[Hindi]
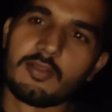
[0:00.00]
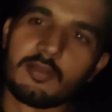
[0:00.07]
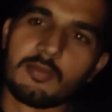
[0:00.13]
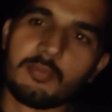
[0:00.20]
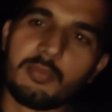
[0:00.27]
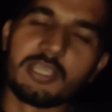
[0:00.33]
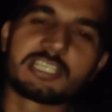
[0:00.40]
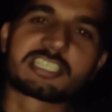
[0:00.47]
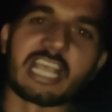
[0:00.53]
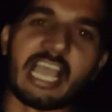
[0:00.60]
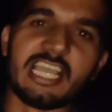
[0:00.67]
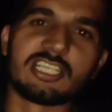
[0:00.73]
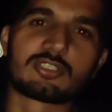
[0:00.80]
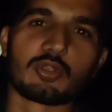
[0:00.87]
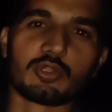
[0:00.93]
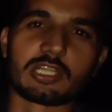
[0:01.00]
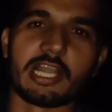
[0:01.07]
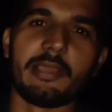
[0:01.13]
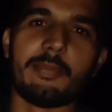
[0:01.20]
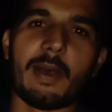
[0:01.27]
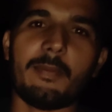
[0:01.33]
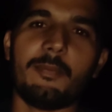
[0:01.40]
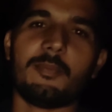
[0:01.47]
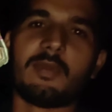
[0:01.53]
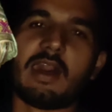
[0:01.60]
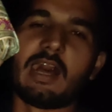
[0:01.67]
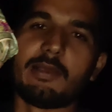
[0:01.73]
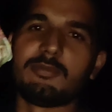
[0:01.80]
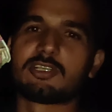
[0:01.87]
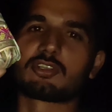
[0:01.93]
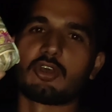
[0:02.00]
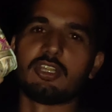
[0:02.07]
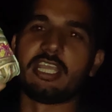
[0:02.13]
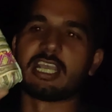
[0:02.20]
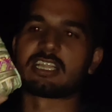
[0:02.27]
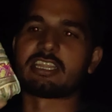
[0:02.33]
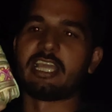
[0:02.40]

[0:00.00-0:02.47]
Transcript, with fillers: बिग साइज सुतली बम अब इसको देखते